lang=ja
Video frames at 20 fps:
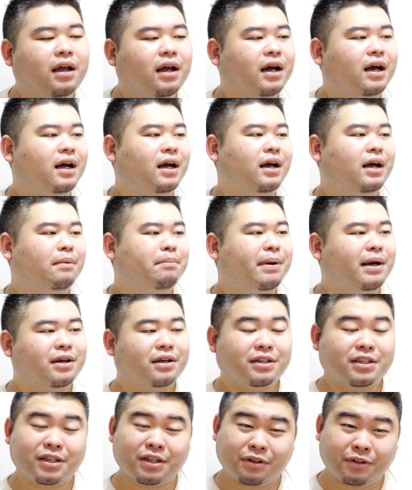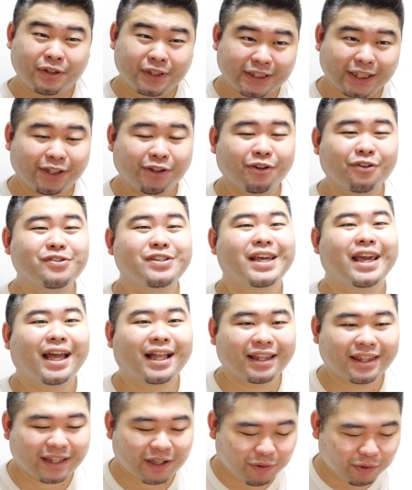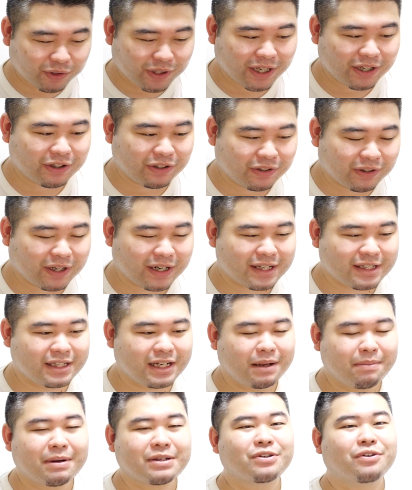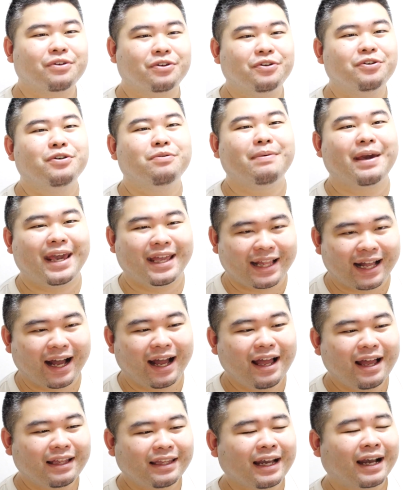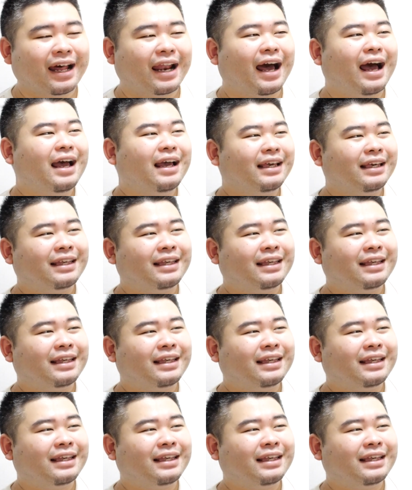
あまあ、ふるさと納税やったことある人からすれば、その有名な、だから、